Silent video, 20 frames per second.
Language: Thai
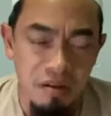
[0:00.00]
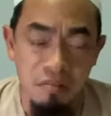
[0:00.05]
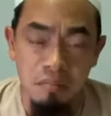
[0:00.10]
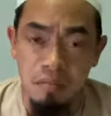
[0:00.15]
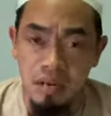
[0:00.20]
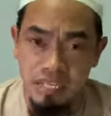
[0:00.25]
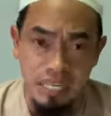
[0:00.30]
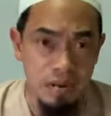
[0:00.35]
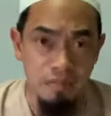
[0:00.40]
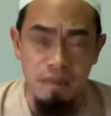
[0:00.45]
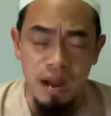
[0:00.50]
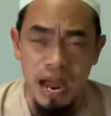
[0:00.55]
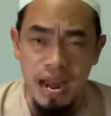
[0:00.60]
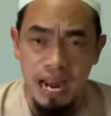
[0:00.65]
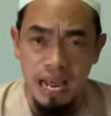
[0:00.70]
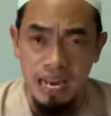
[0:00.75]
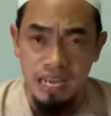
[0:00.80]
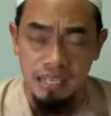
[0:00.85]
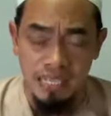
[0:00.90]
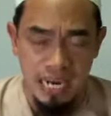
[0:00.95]
ไม่ใช่มาใน
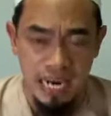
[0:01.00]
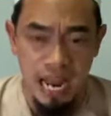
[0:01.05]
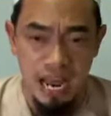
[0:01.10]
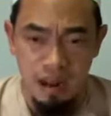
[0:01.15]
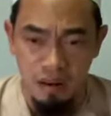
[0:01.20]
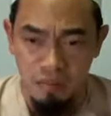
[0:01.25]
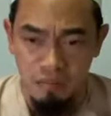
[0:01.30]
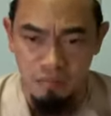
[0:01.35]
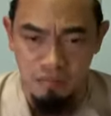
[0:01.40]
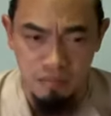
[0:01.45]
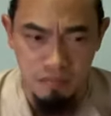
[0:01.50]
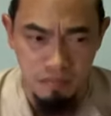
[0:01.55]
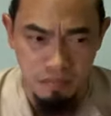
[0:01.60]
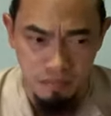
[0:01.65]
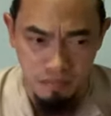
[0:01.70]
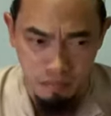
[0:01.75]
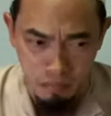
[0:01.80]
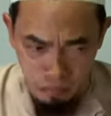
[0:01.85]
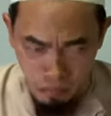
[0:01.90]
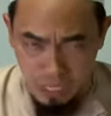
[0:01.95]
ลักษณะ
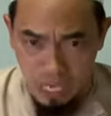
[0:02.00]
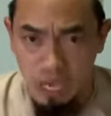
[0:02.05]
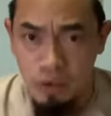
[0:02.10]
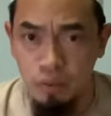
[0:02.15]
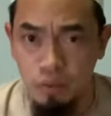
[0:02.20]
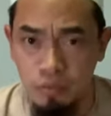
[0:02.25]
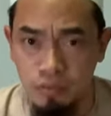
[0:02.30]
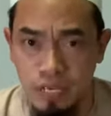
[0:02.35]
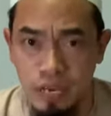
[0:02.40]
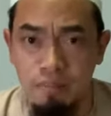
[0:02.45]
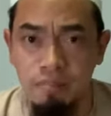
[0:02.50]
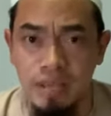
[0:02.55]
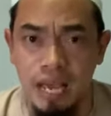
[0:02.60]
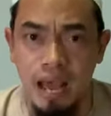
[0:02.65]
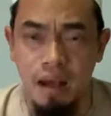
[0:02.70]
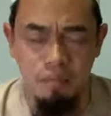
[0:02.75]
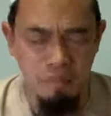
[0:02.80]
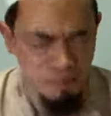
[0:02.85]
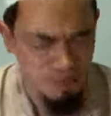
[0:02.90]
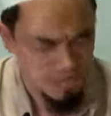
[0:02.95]
ที่ยิ้มแย้
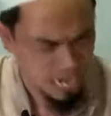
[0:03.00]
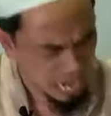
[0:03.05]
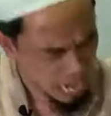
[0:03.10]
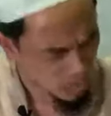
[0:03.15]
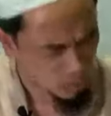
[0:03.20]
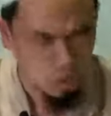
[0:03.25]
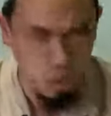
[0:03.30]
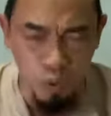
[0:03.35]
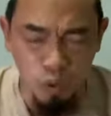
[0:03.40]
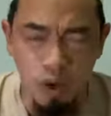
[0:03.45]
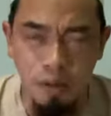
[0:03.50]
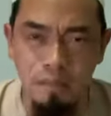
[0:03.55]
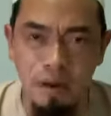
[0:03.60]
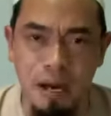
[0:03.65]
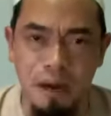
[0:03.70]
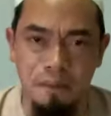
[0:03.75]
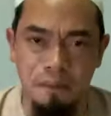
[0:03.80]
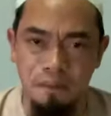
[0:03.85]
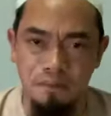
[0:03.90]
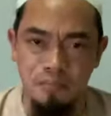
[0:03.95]
มน่ากลัว
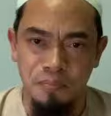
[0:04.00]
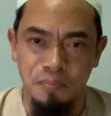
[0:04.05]
มาก